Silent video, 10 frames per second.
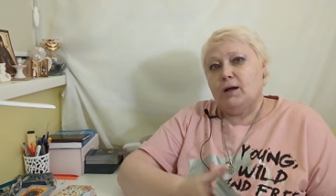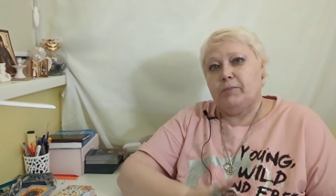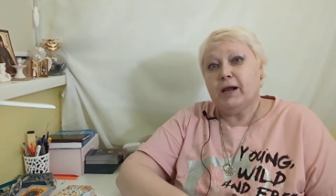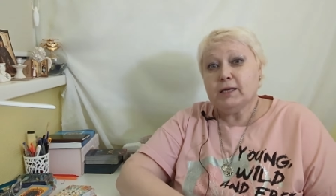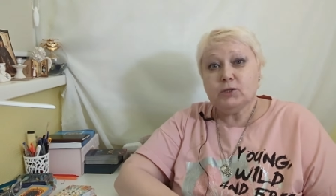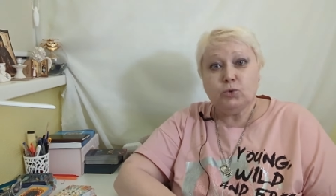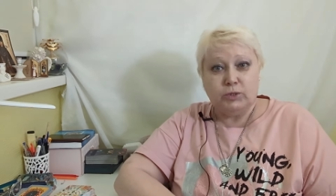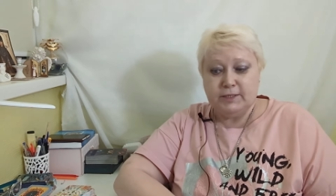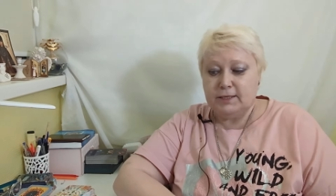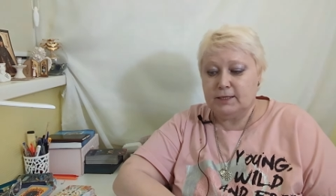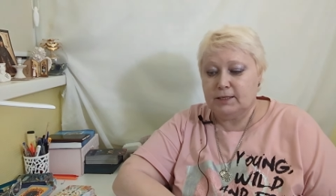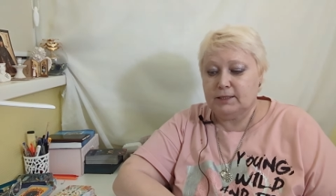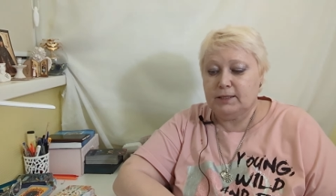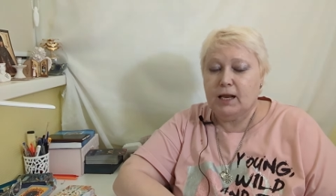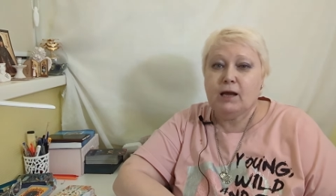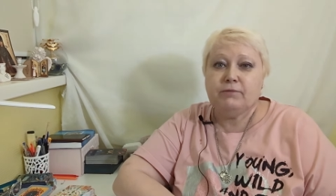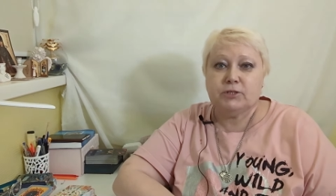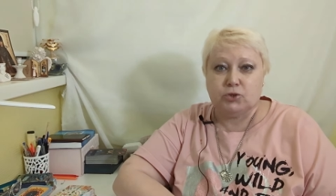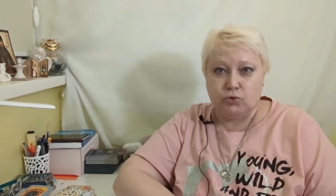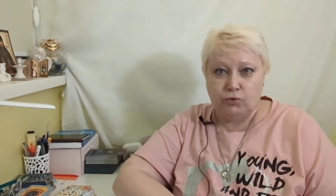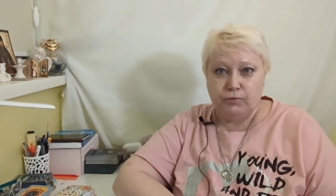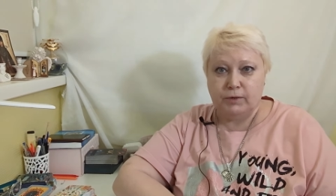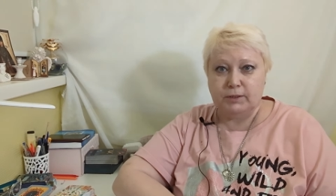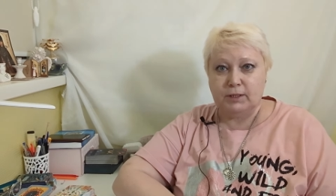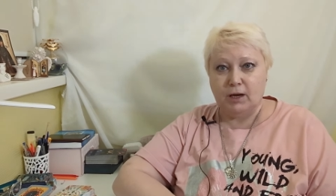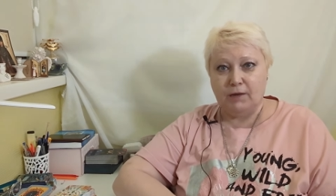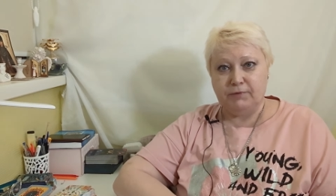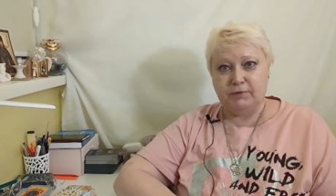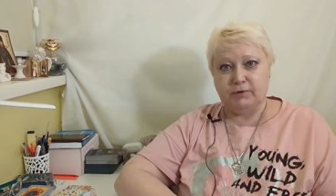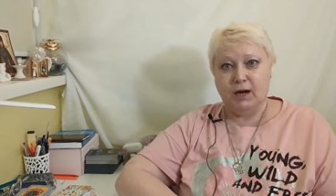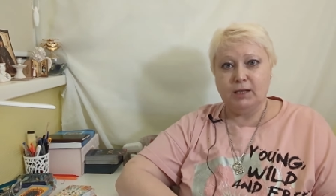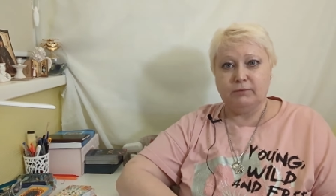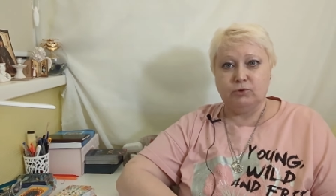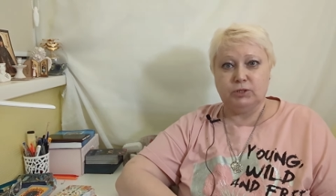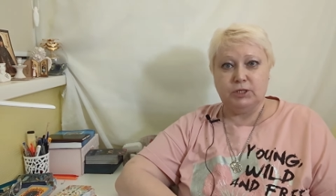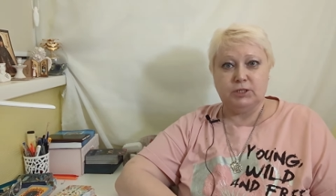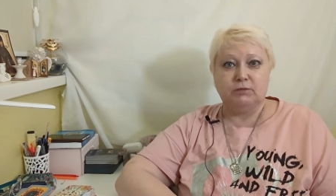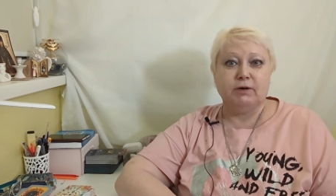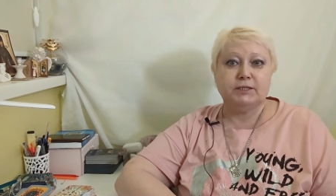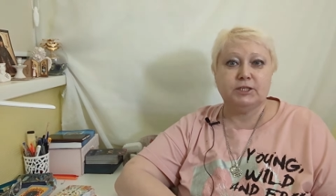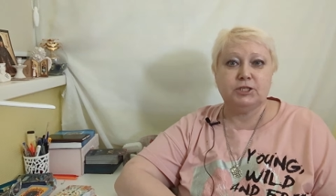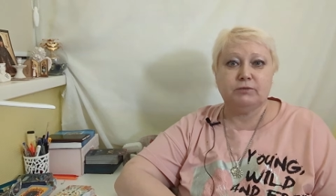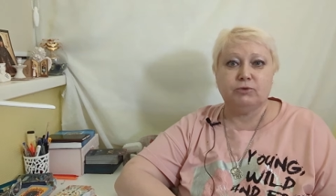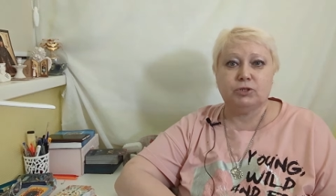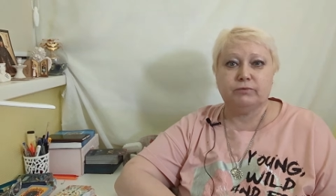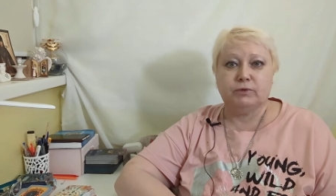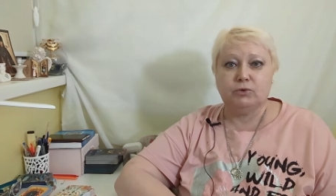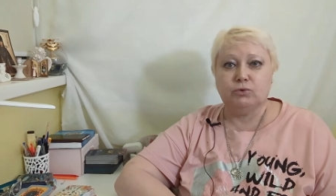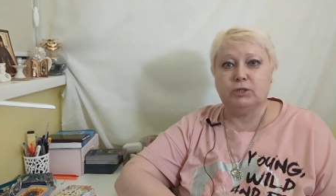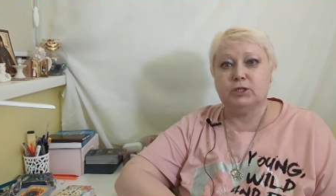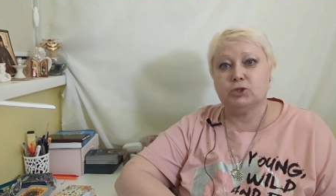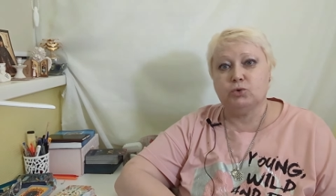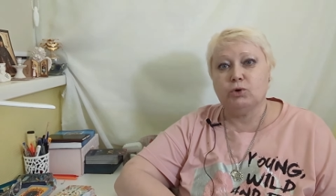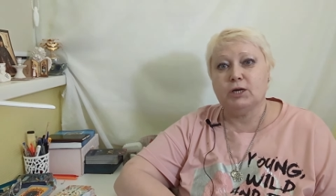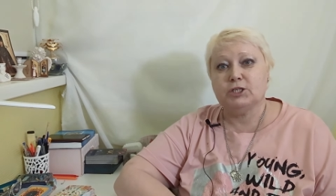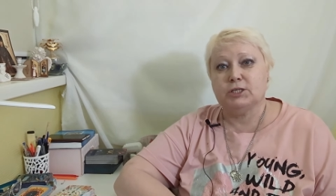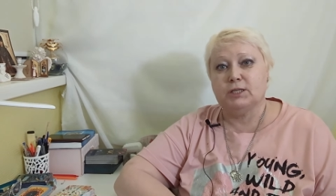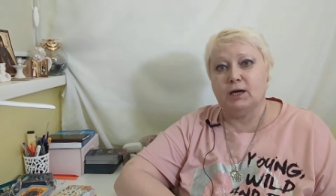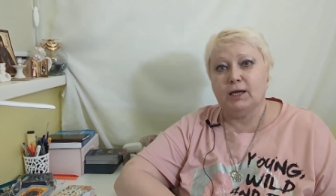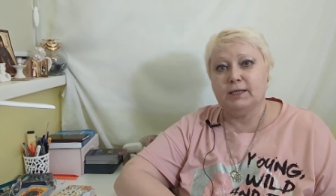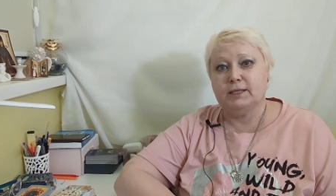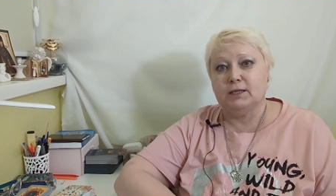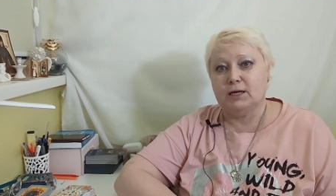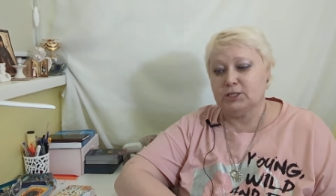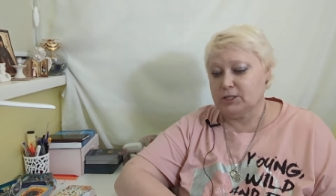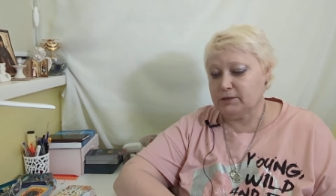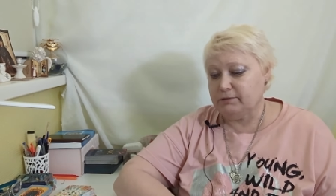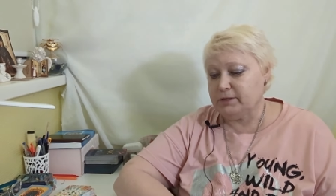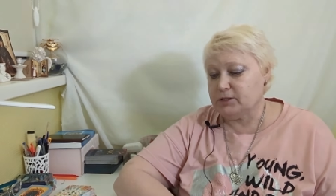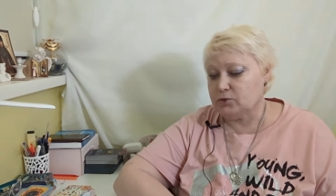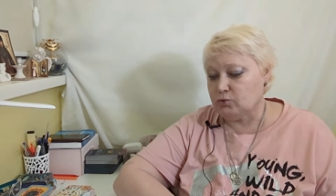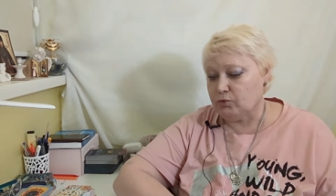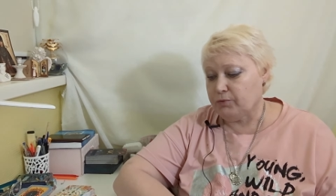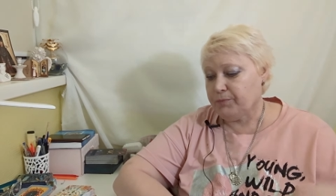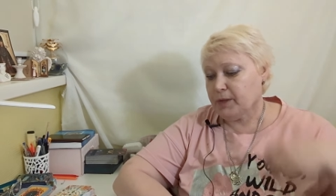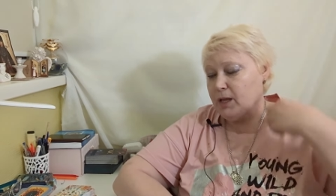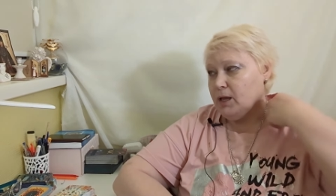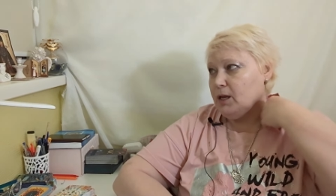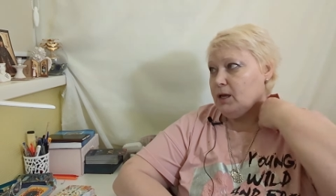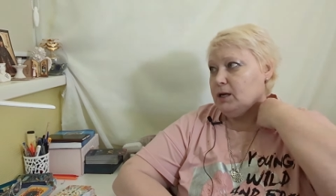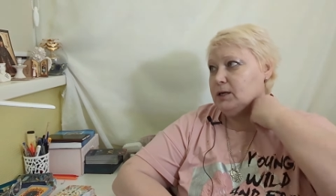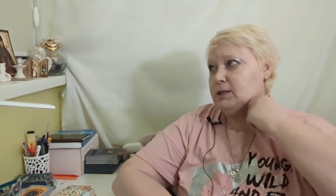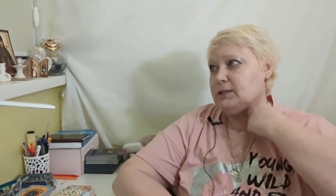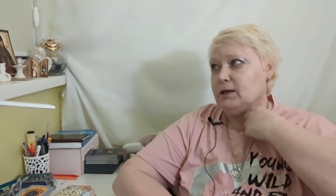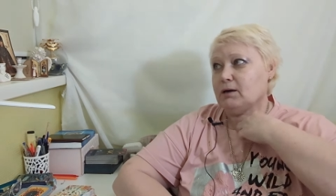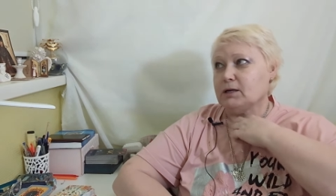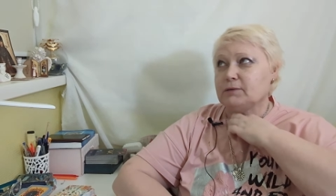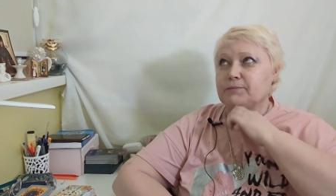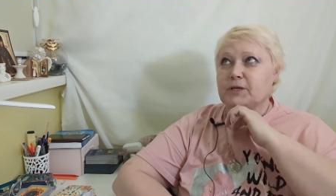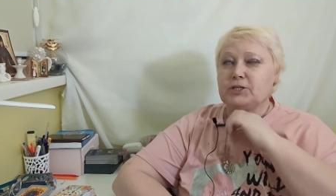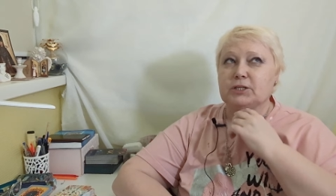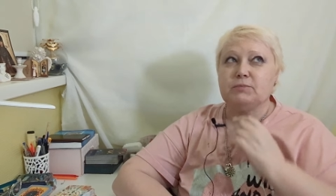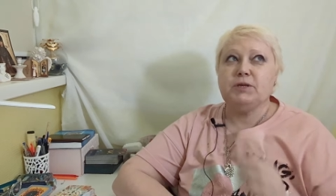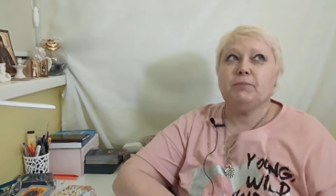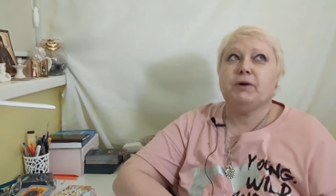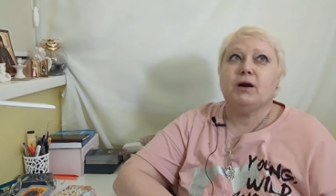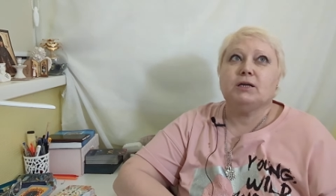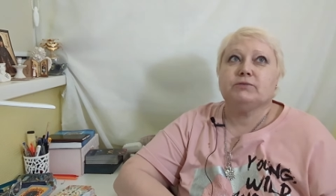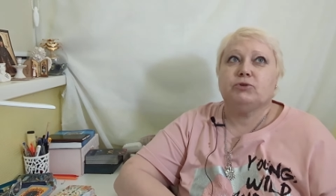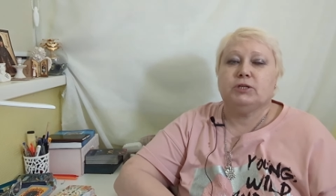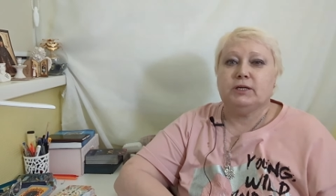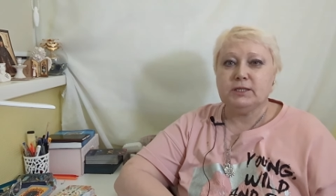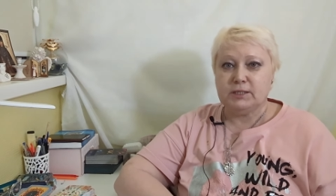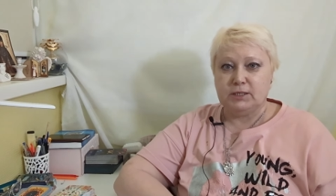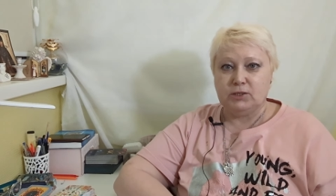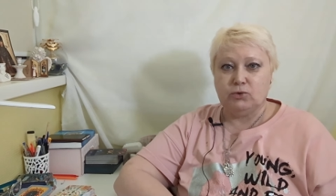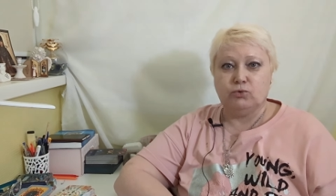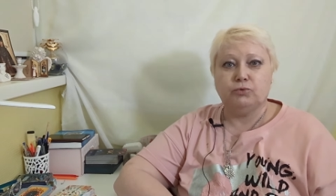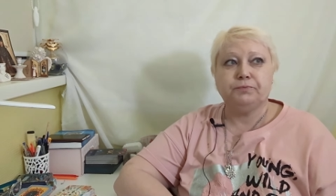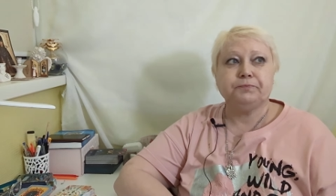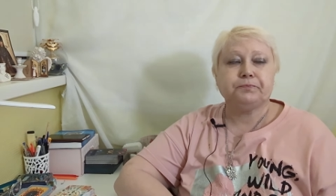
Прогноз э, для весов на февраль 2024 года. Что ожидает наших весов? А, так, значит, мне показывают картинку.